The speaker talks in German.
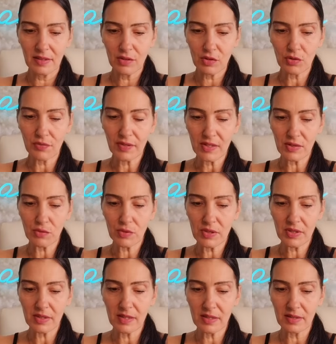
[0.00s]
Du
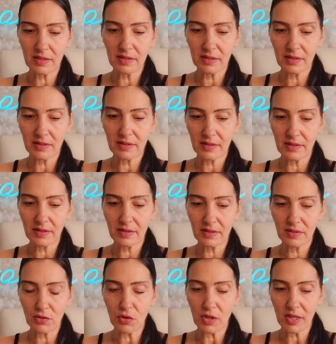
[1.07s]
versuchst hier
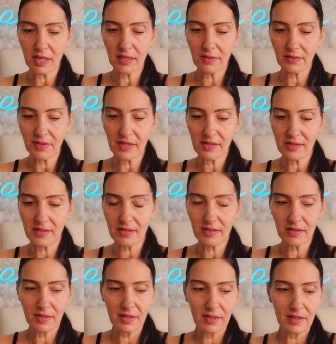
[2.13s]
noch etwas
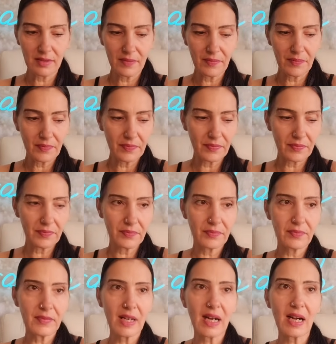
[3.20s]

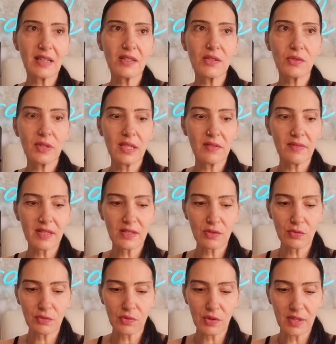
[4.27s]
anzugehen, was du
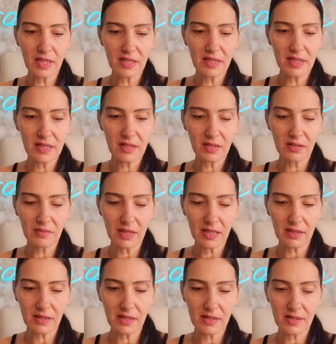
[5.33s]
vorher nicht
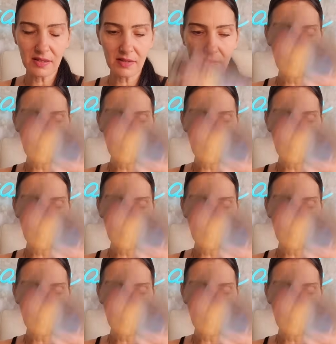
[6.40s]
gemacht hast.